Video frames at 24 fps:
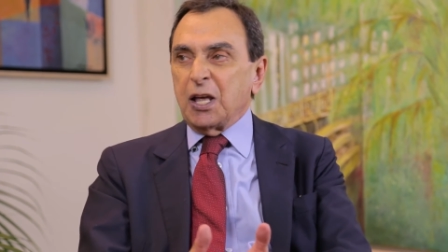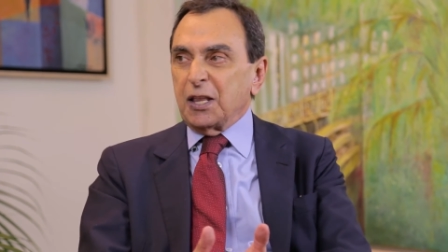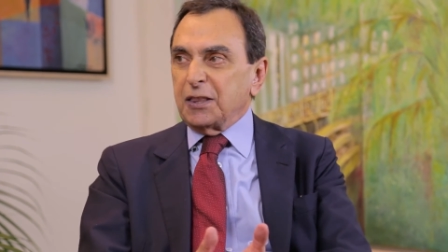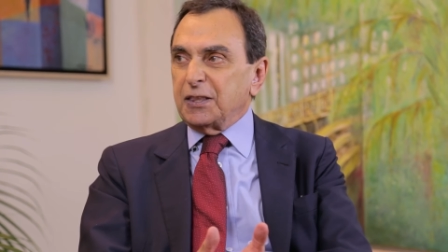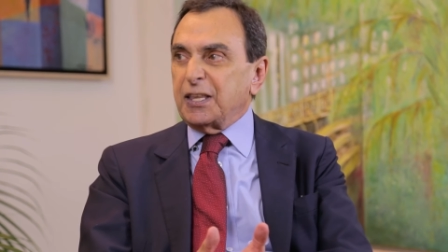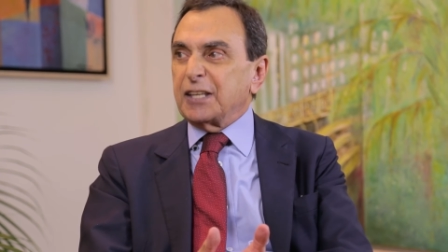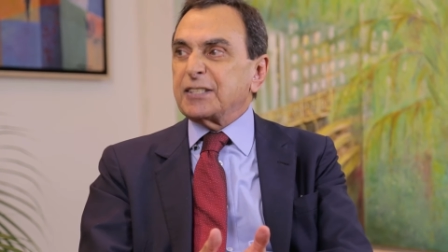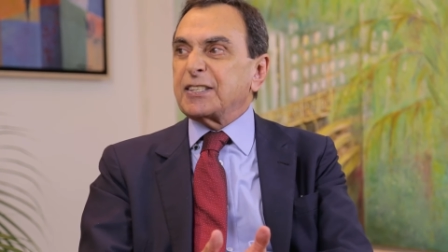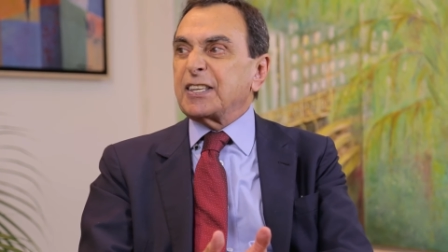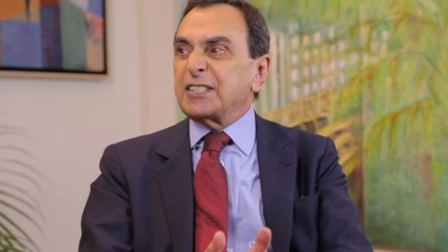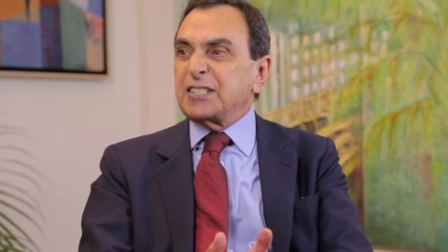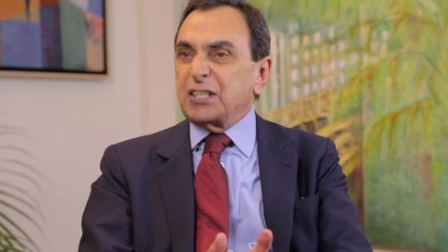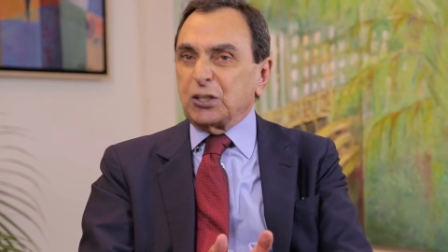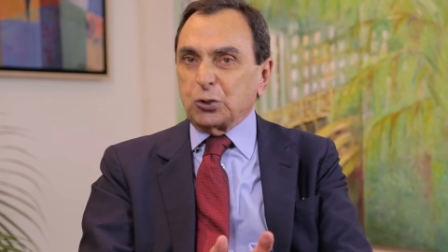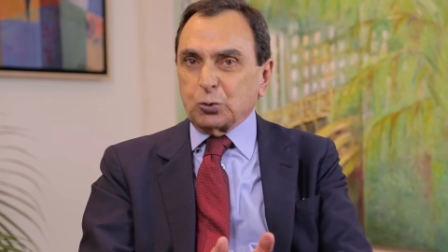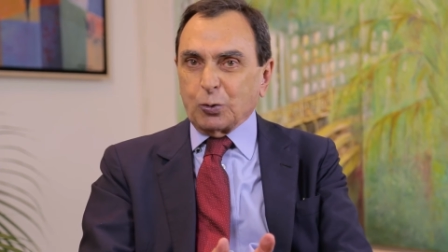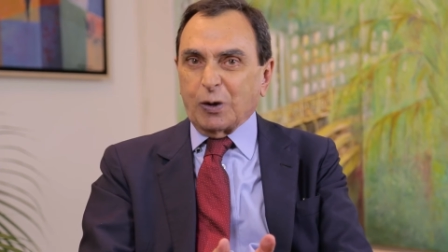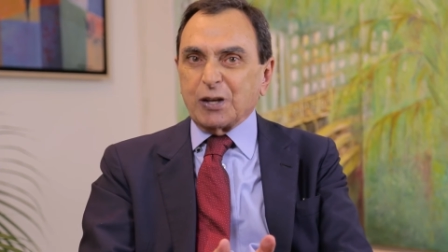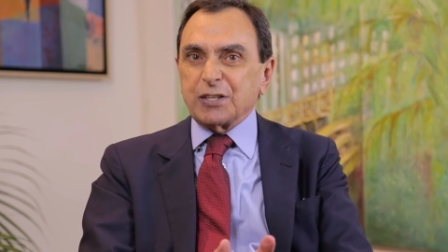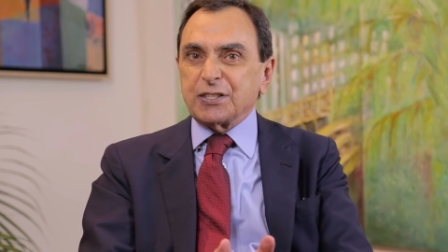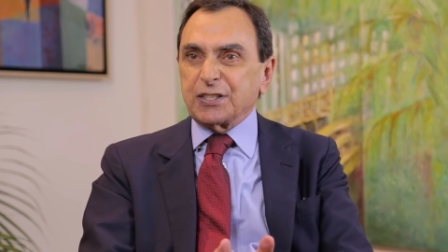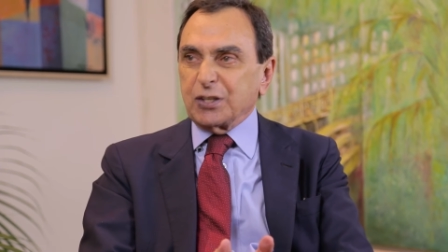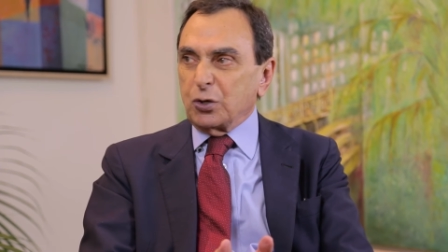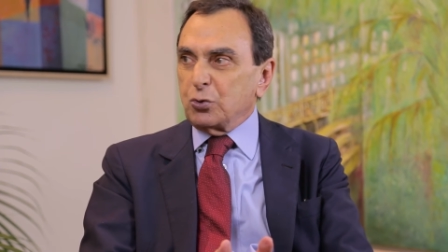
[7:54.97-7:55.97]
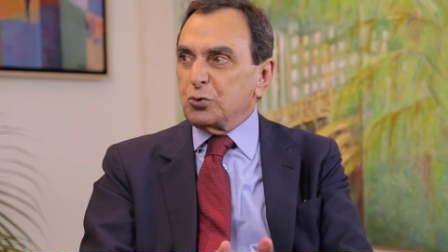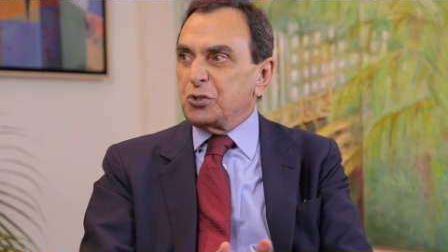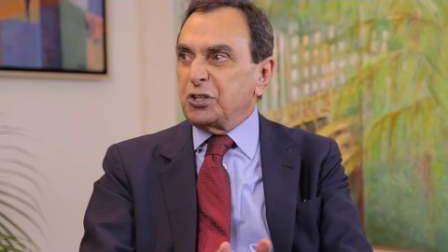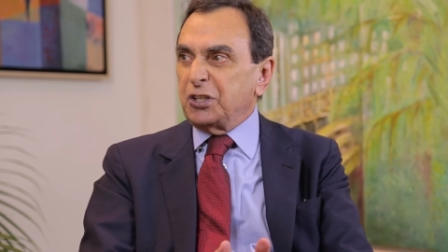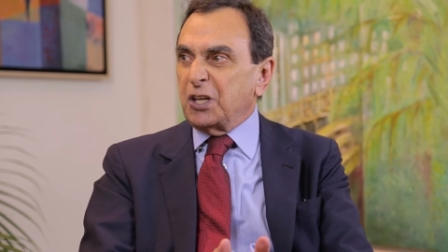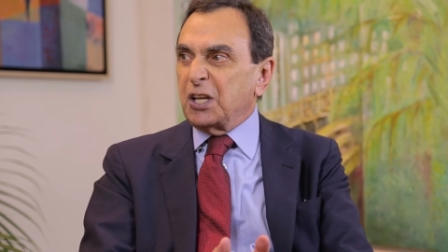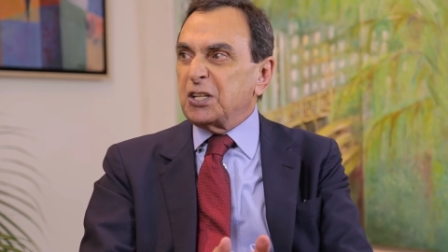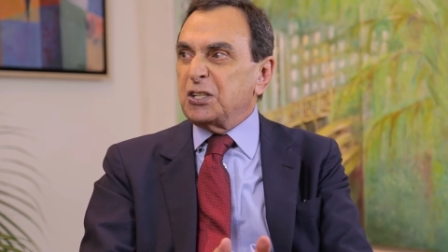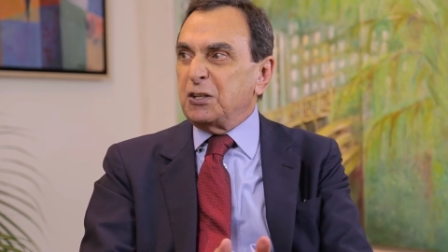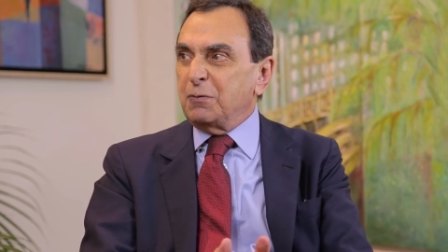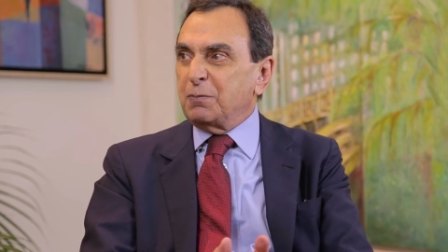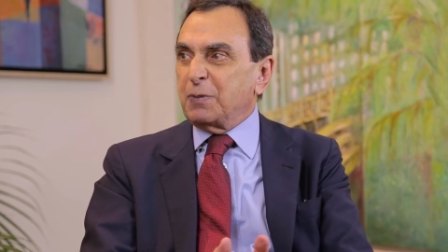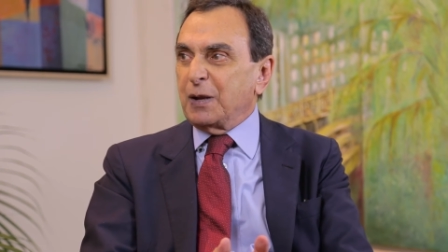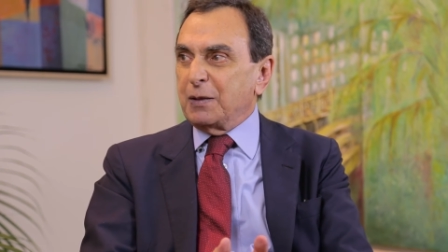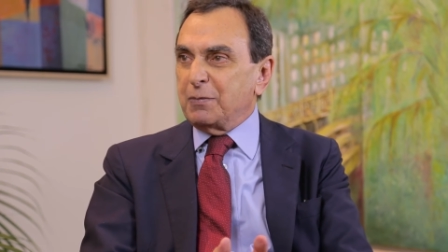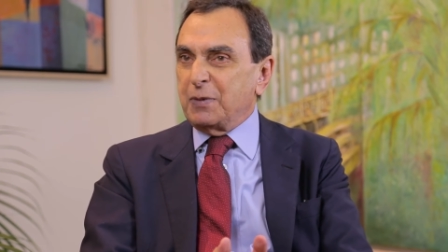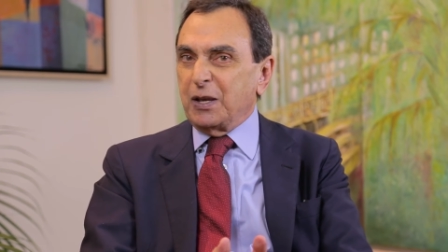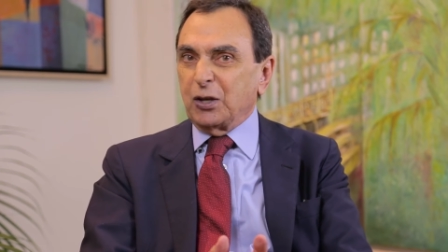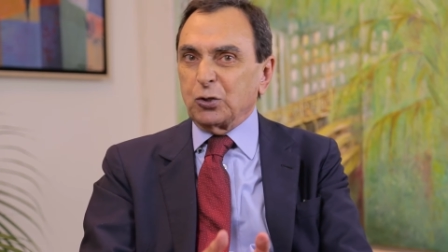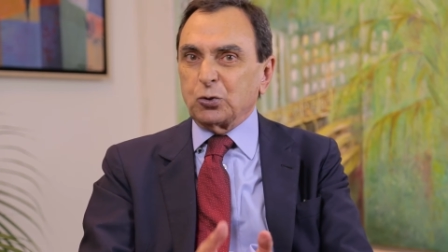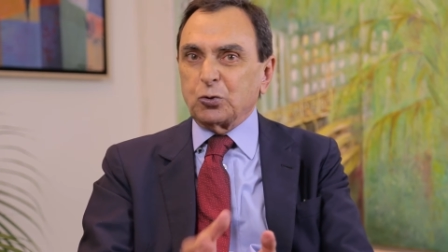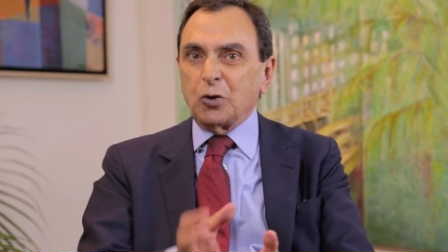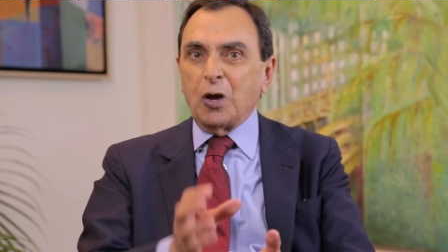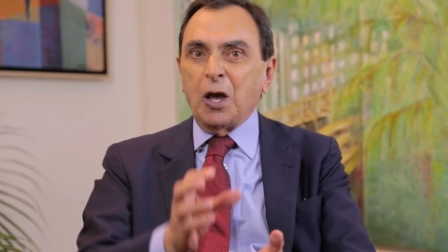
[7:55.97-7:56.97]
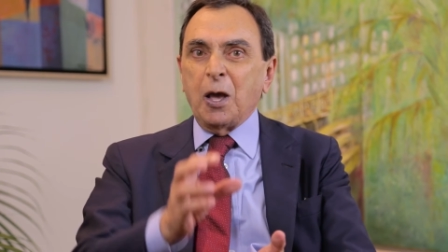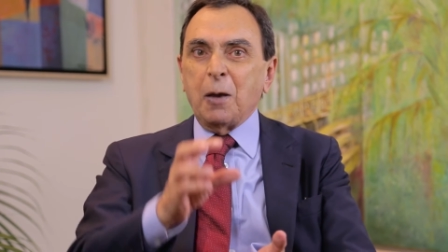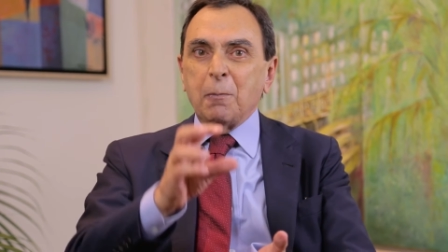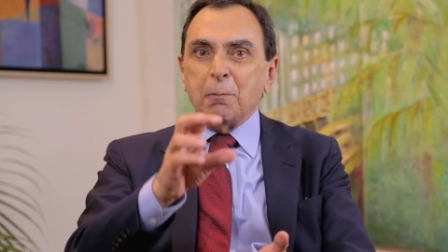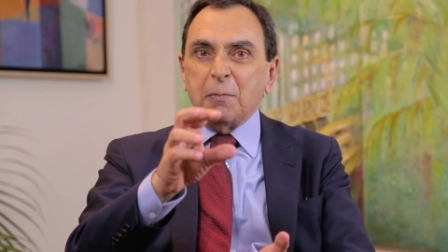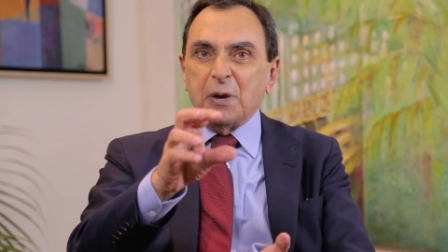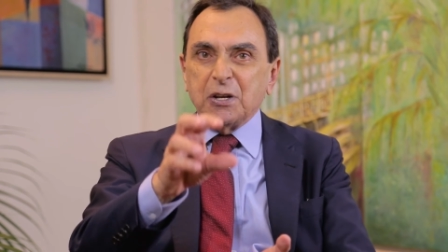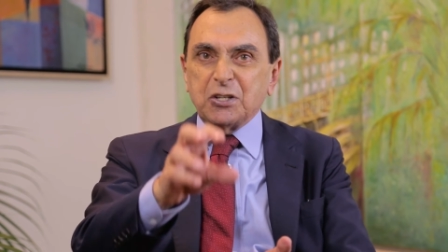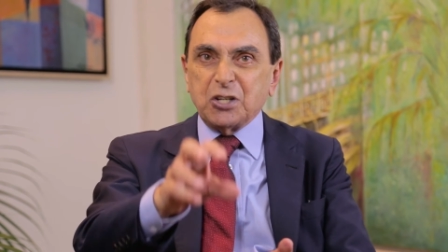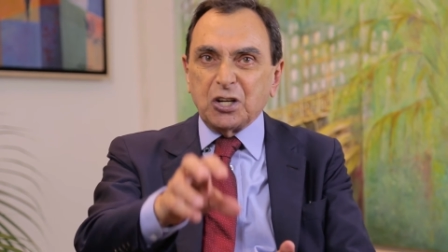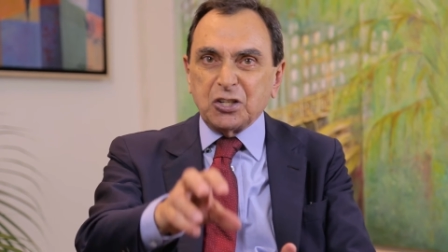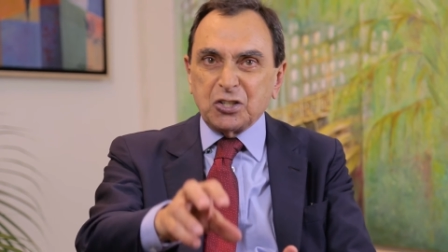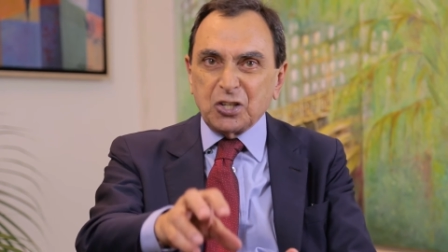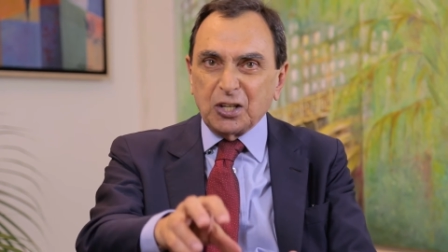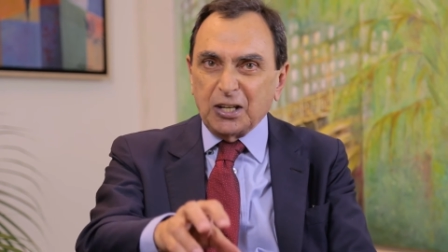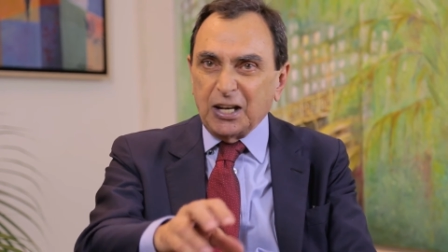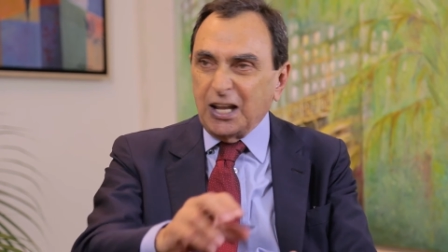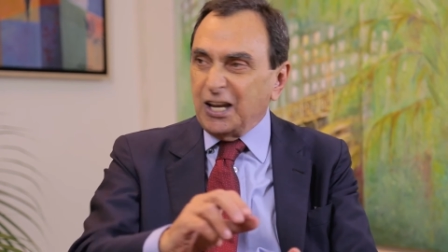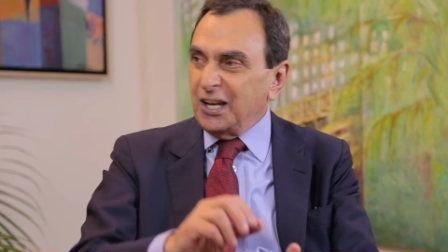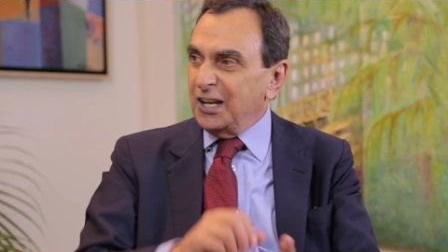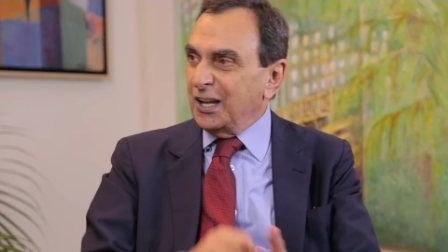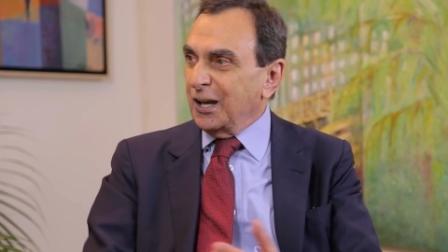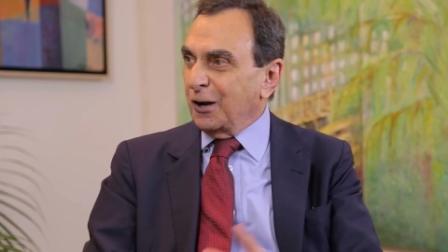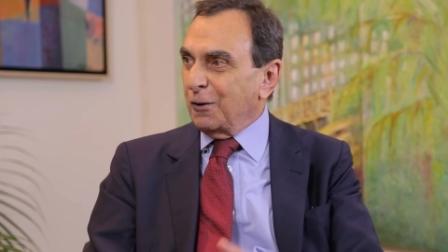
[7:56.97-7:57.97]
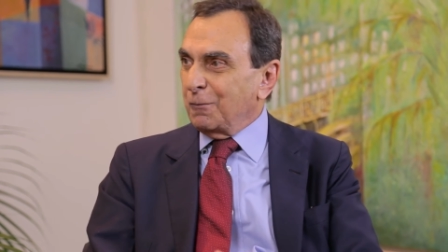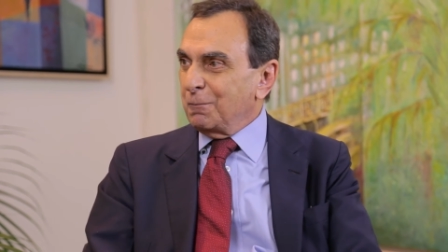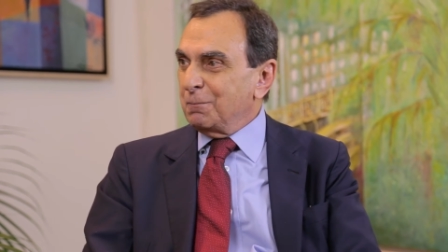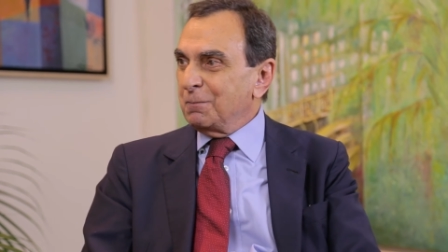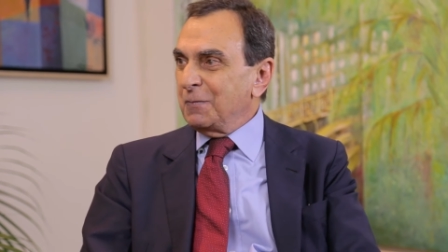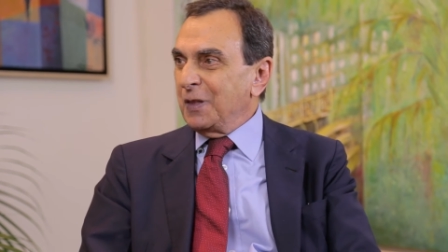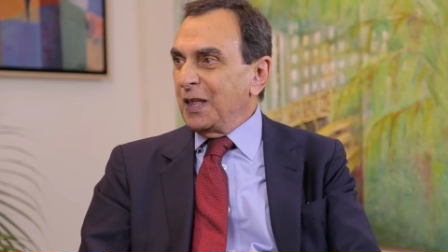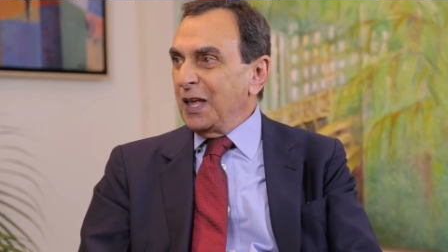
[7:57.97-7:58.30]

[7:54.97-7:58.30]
dessa situação de inadimplemento mediante leilão.